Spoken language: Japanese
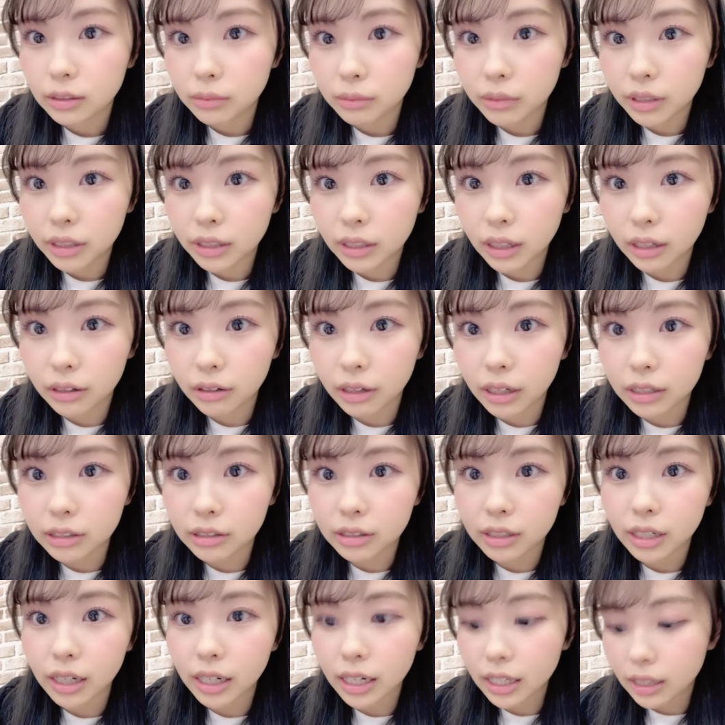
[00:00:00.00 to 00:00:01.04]
みんなのや
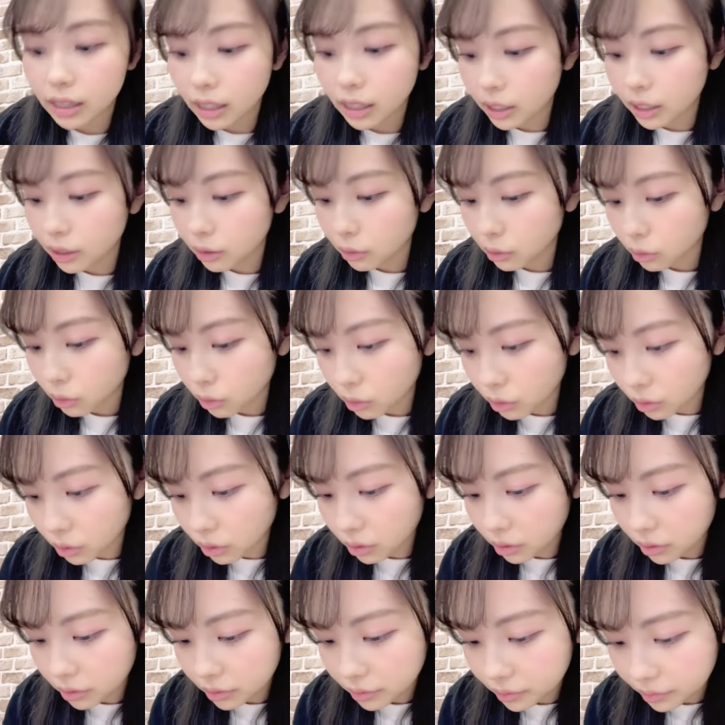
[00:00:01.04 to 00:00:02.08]
つかけたよおばあちゃん
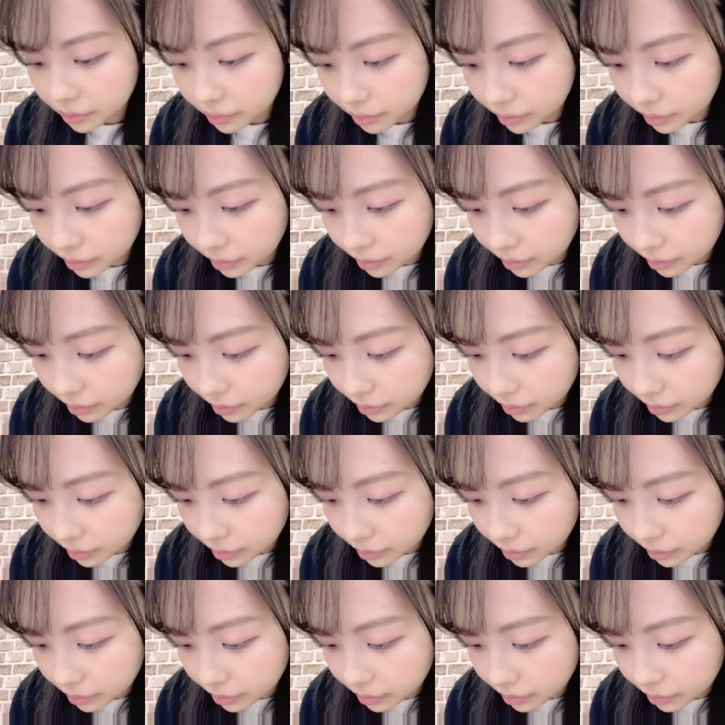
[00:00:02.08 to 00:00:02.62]
と遊んで